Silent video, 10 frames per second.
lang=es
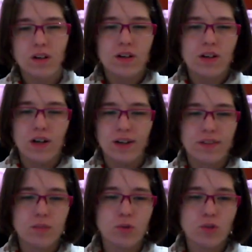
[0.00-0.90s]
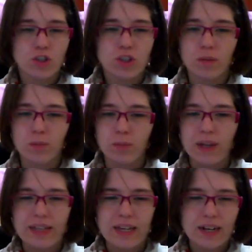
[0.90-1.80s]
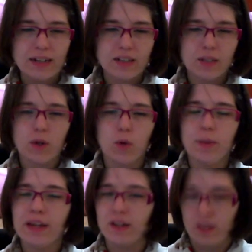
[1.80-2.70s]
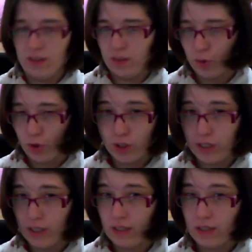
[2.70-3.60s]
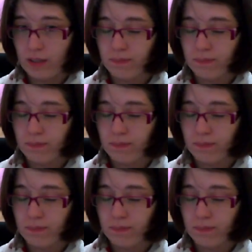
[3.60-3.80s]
Hace mucho tiempo la tierra estaba cubierta de bosques,